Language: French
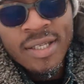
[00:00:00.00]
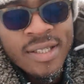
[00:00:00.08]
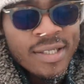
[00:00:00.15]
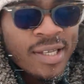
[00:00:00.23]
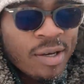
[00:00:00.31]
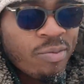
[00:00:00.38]

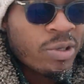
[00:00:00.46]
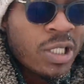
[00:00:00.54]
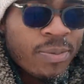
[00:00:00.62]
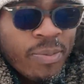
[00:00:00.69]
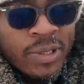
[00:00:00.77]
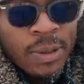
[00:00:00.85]
C'est ça, moi
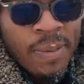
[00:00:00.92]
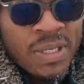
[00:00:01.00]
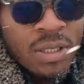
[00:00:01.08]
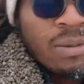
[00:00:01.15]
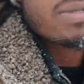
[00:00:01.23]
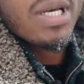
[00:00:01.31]
je, moi je prends
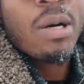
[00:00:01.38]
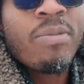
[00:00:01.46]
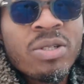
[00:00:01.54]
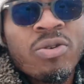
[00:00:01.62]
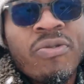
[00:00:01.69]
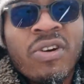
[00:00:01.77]
ça comme ça. À
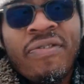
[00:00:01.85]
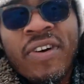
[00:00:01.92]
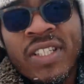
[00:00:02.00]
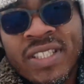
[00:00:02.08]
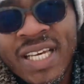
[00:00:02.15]
moins que vous voulez faire un